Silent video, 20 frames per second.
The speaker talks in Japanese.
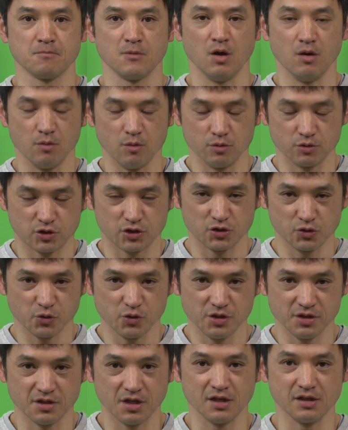あもう
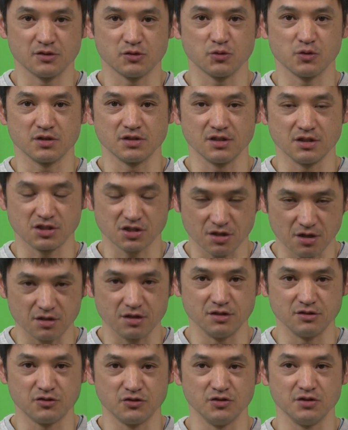強いんでそうですねしっか
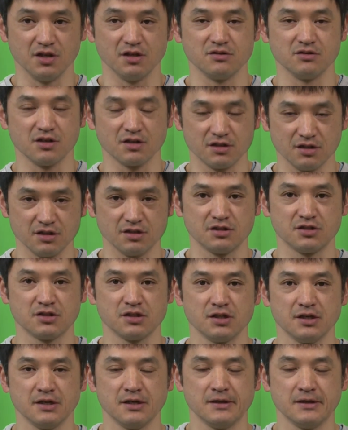りついていくだけです